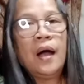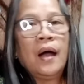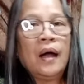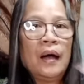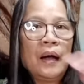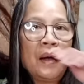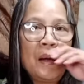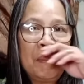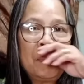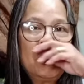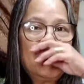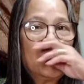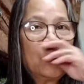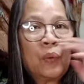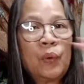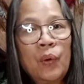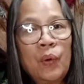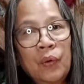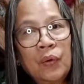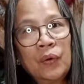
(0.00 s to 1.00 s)
uh,
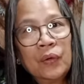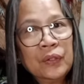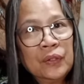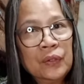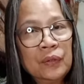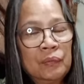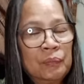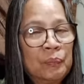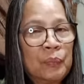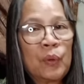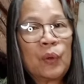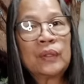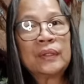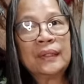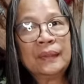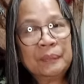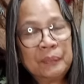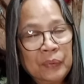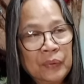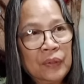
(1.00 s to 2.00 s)
buko
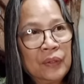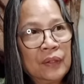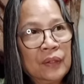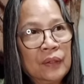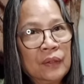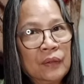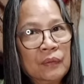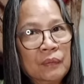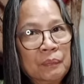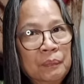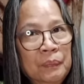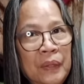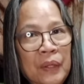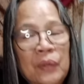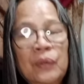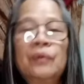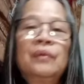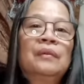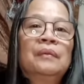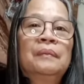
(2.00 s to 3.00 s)
frozen po
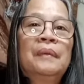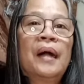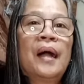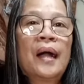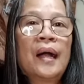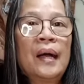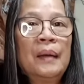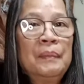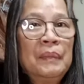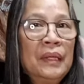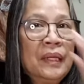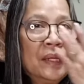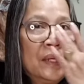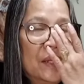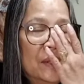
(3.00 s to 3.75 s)
pero kung makakabili